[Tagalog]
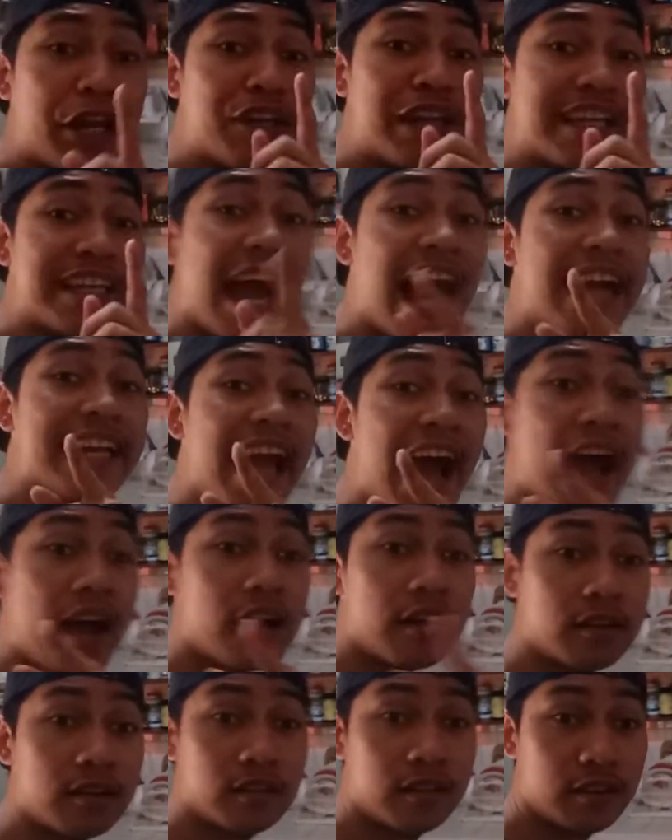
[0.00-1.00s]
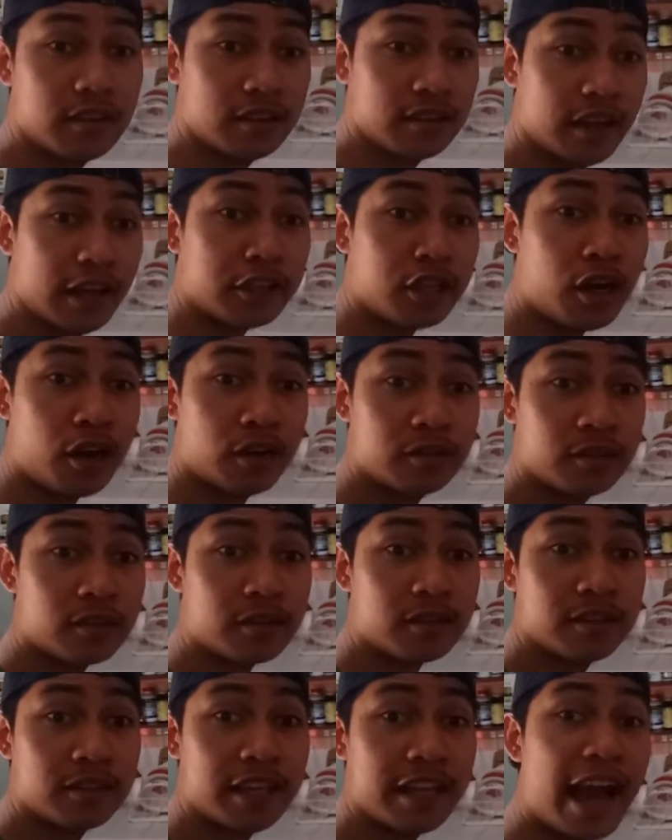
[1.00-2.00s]
kayo ng yaya, eto,
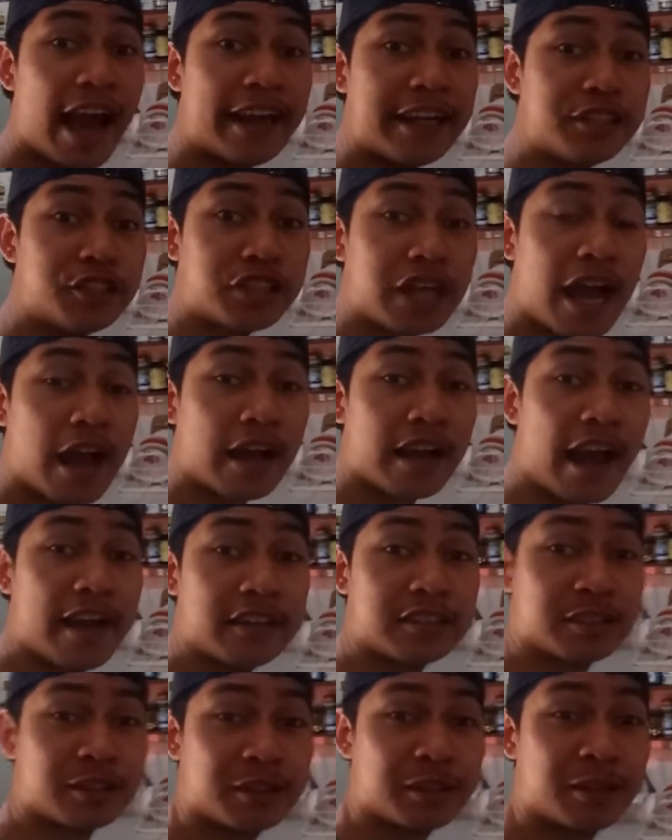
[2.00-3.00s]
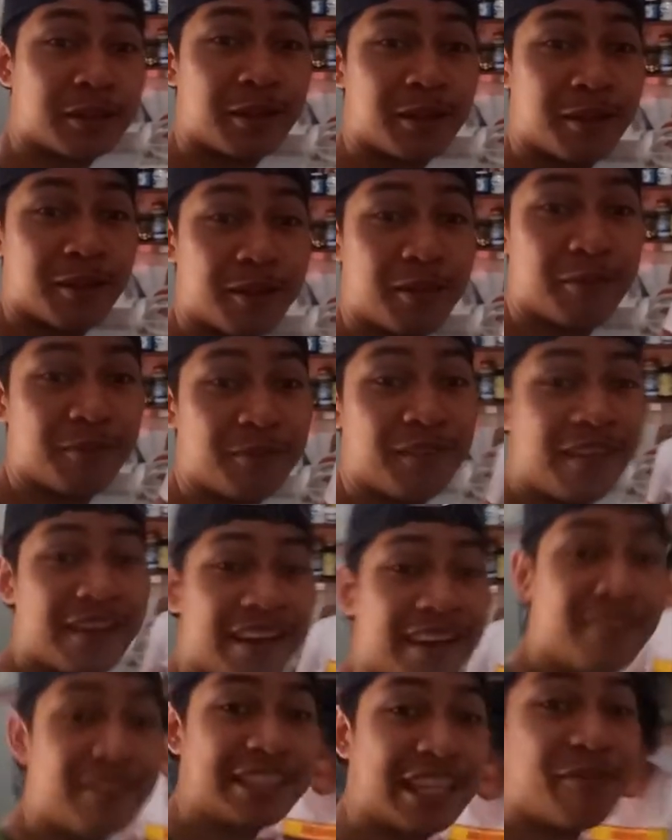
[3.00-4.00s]
ihayal niyo siya guys.
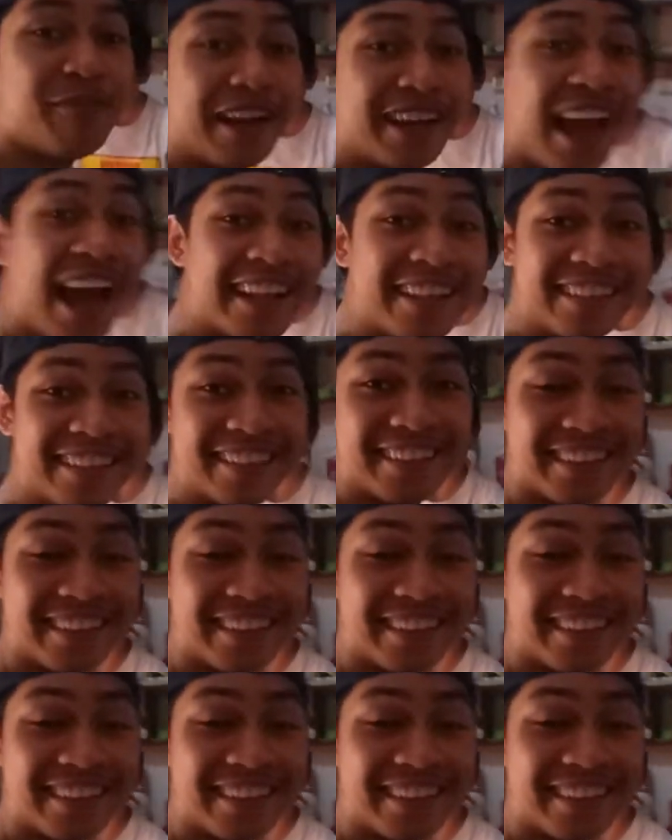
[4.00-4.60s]
Masipag yan.